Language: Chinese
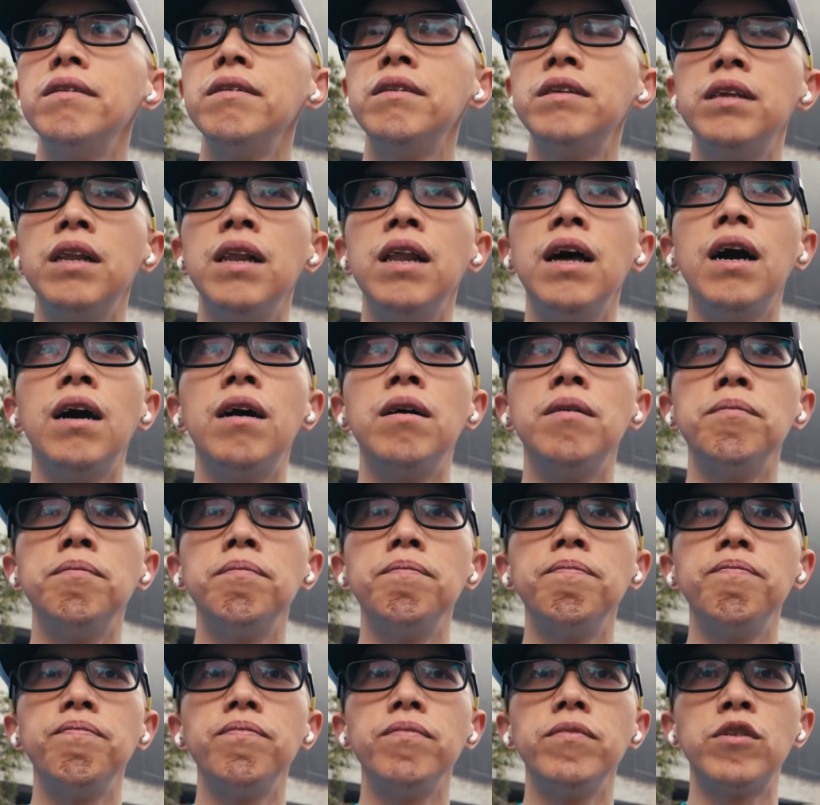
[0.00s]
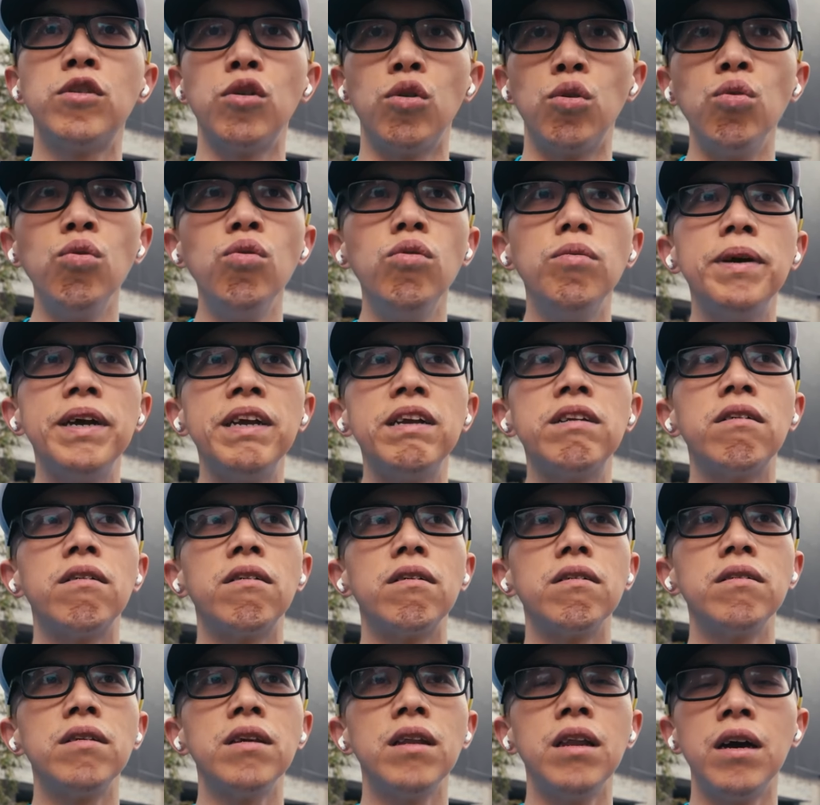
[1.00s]
尽量走路没事
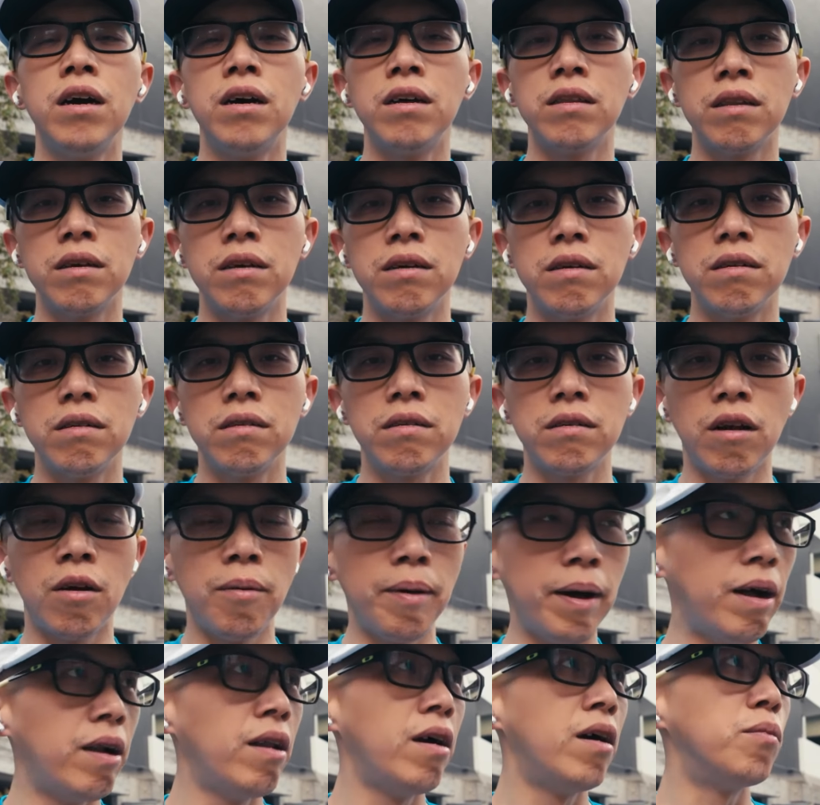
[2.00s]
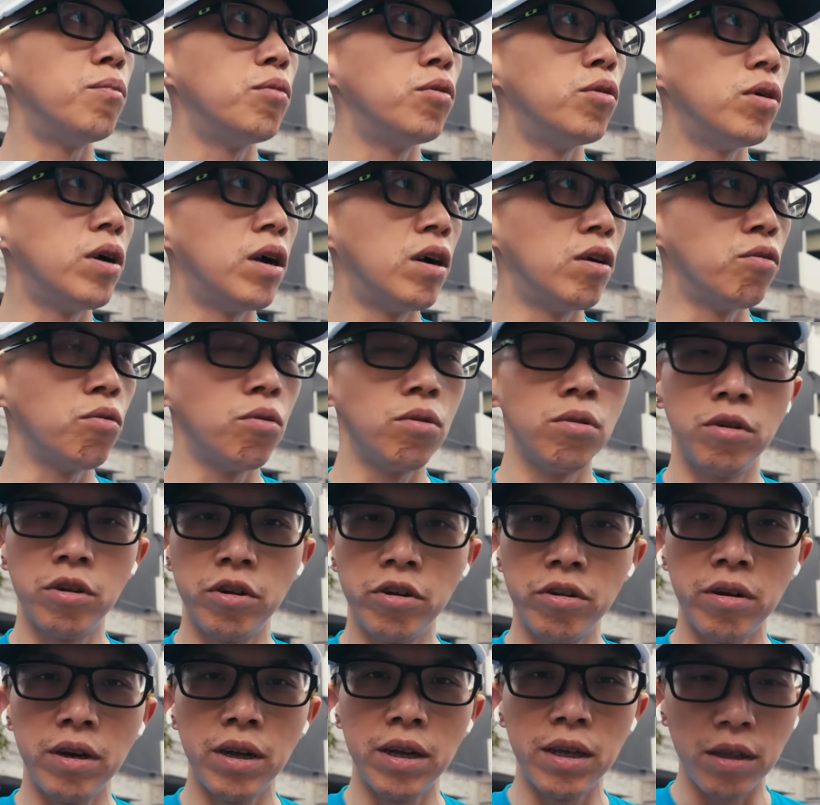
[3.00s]
儿，尽量的少跑两步，然后做做
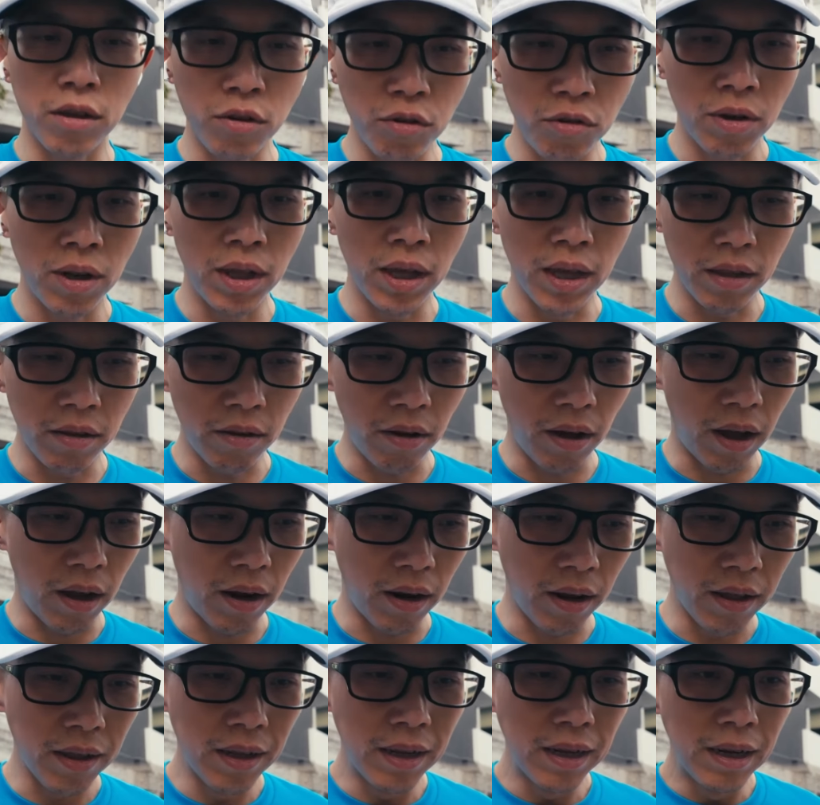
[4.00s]
室内的训练就好了。